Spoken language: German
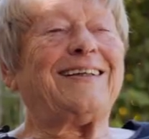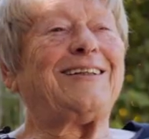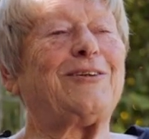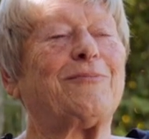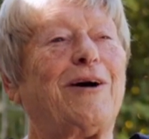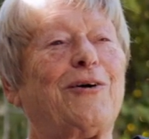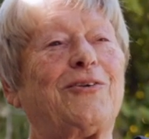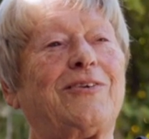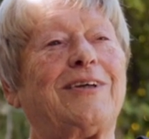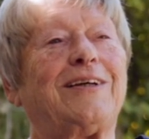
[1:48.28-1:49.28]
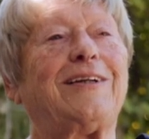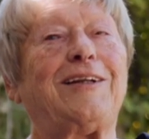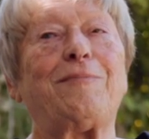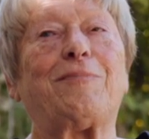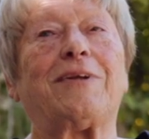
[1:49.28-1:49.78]
In diesem Haus äh,
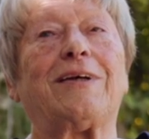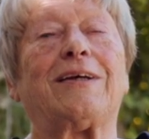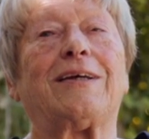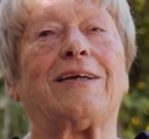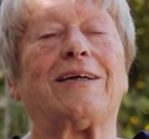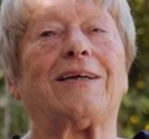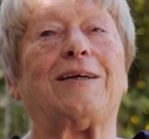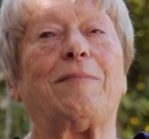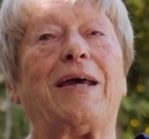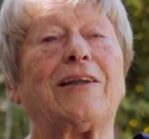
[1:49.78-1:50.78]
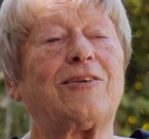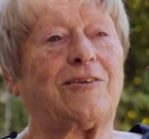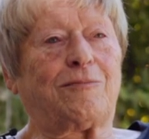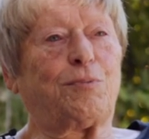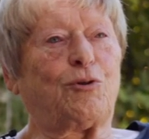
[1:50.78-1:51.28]
lebte äh, im
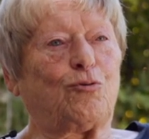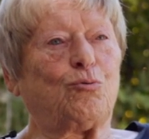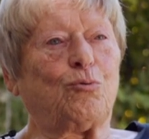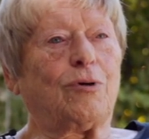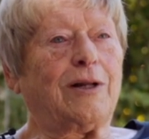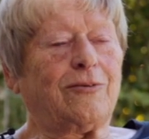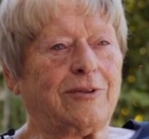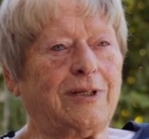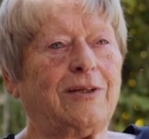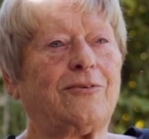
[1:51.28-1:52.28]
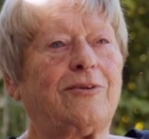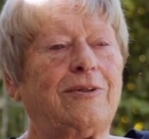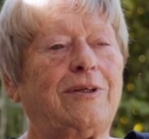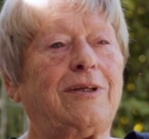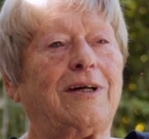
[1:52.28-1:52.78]
Erstbezug, also die ersten,
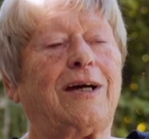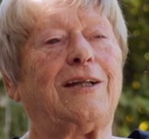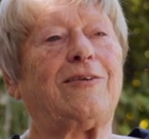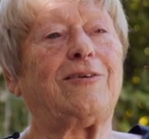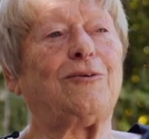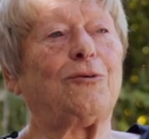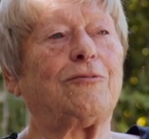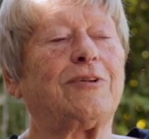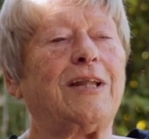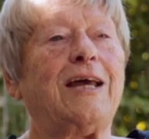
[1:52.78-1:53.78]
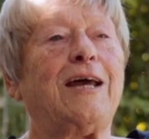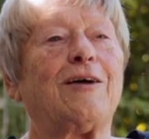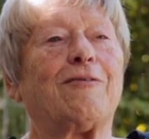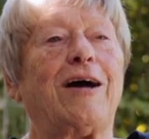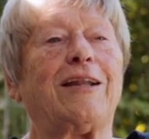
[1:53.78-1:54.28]
die hier einziehen durften,
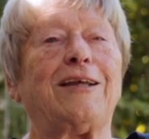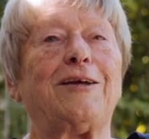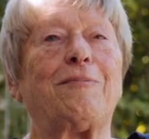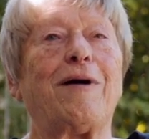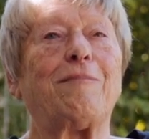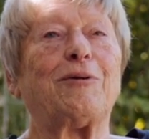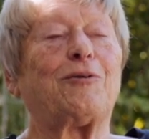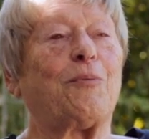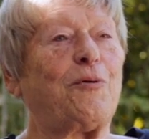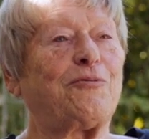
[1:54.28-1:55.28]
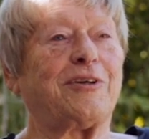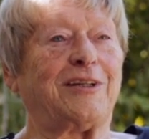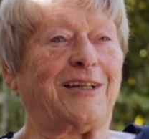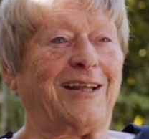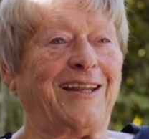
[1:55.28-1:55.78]
war ein Ehepaar mit zwölf
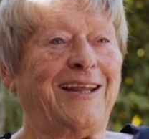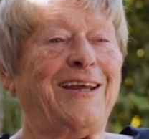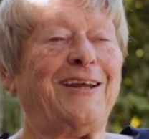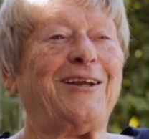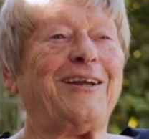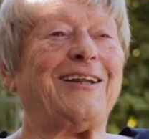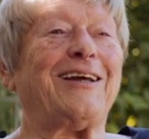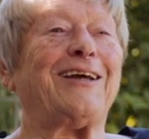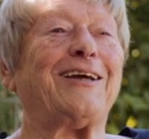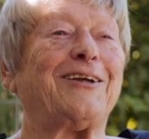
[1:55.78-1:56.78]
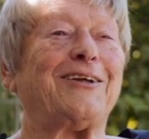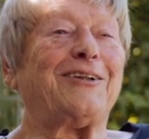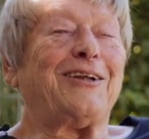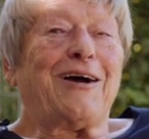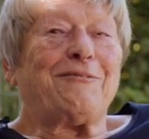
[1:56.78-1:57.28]
Kindern. Äh,
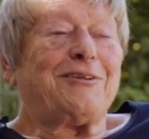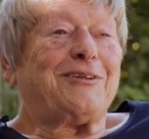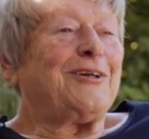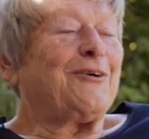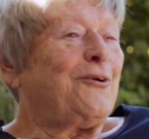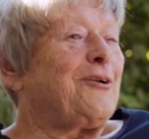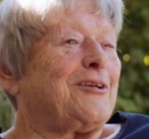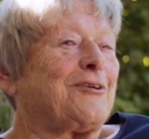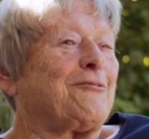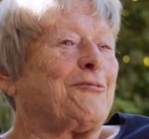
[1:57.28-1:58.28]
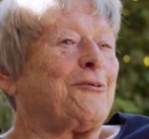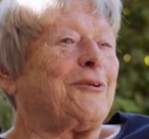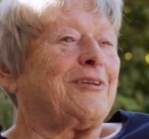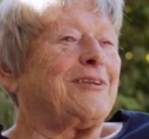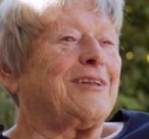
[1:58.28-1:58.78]
die haben sich hier glücklich
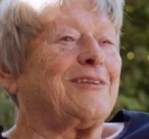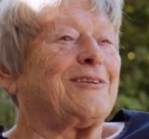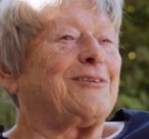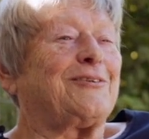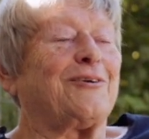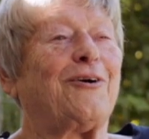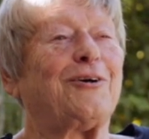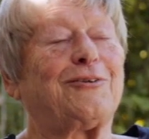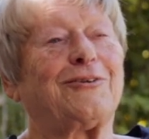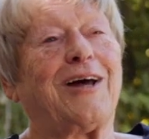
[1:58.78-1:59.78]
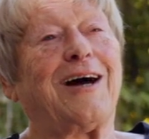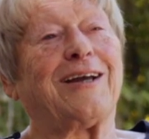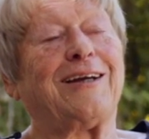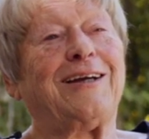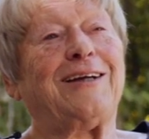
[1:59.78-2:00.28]
gefühlt. Das ist
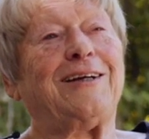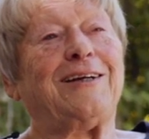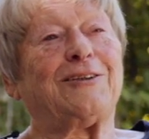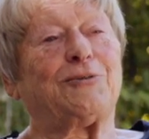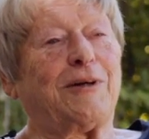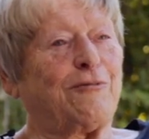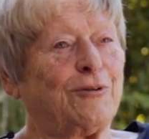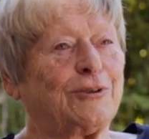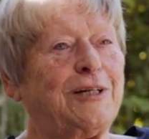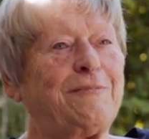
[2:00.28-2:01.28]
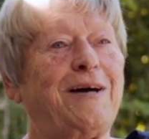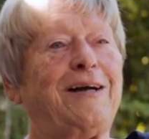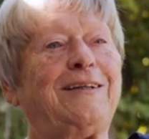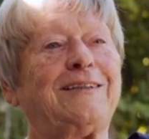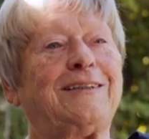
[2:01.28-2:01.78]
heutzutage schwer vorstellbar.